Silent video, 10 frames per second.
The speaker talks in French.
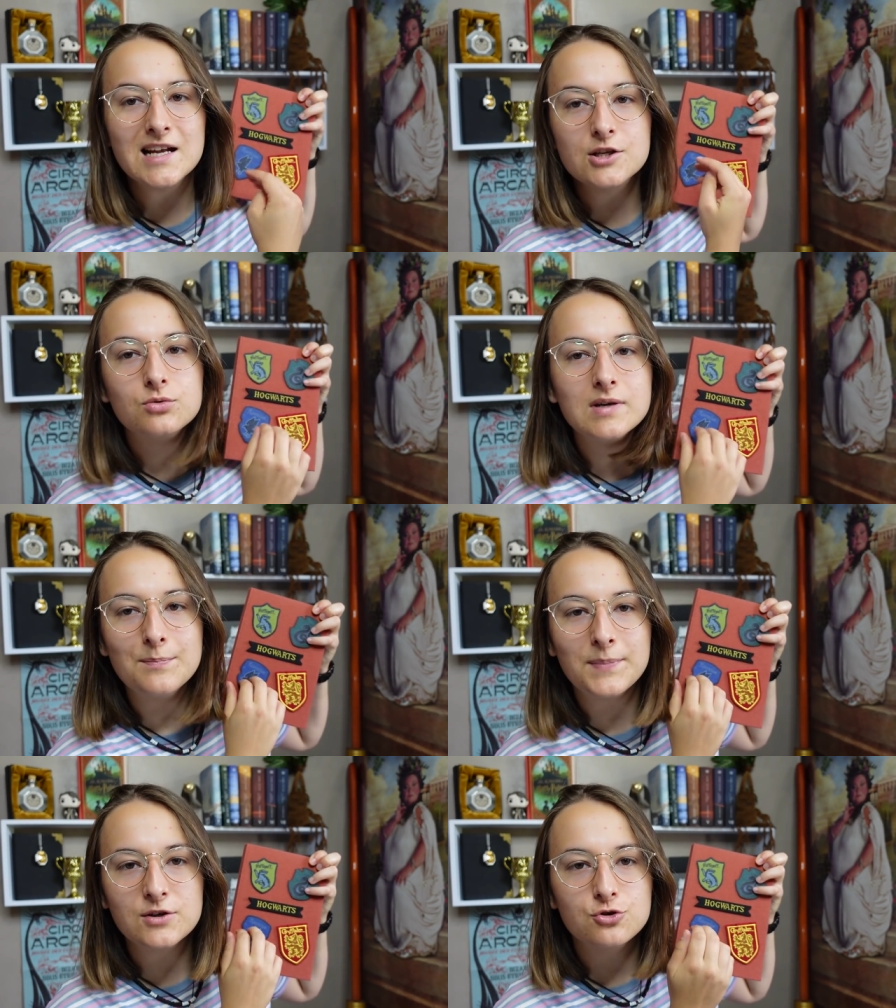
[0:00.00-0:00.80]
Quels sont les
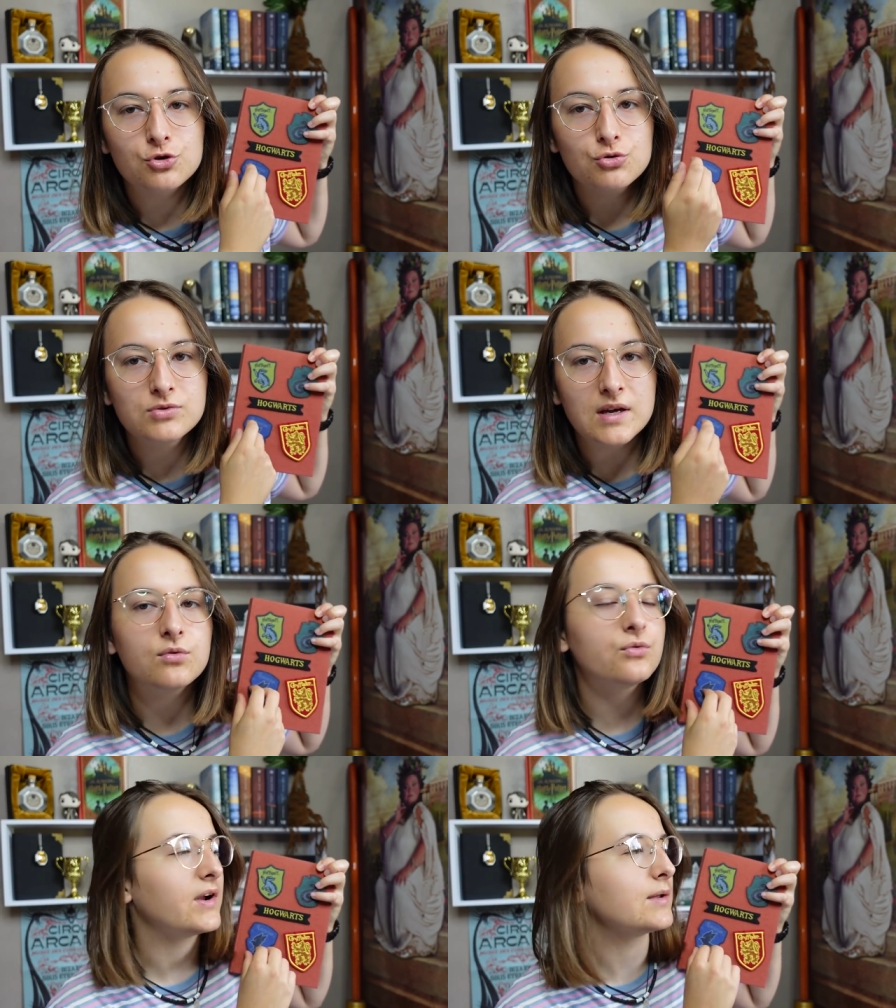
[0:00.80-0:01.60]
patchs que nous
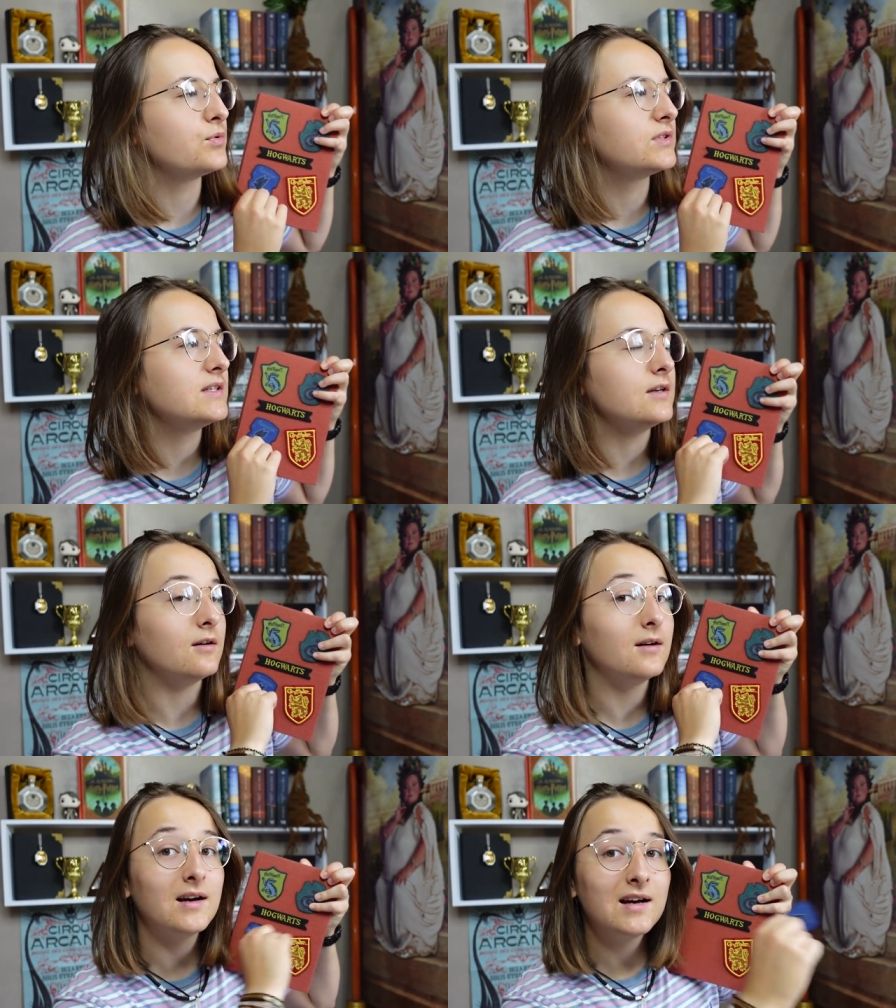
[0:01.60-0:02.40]
avons, enfin les petits...
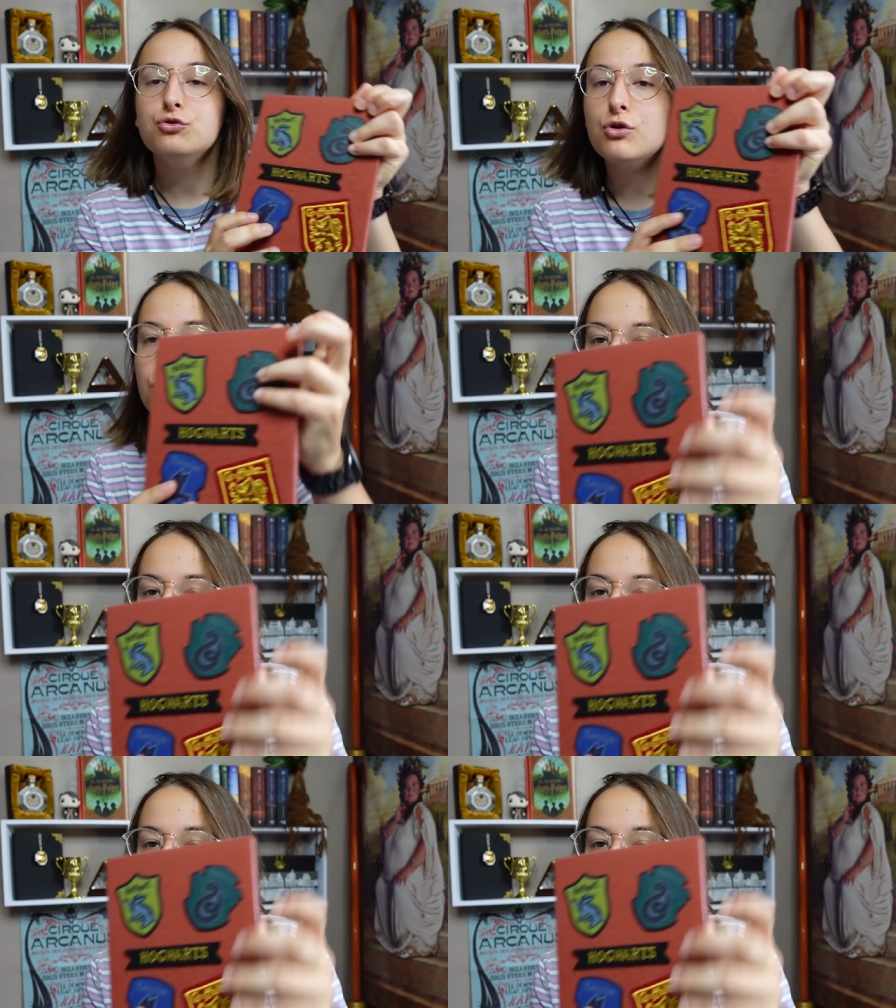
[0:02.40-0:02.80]
Euh, Donc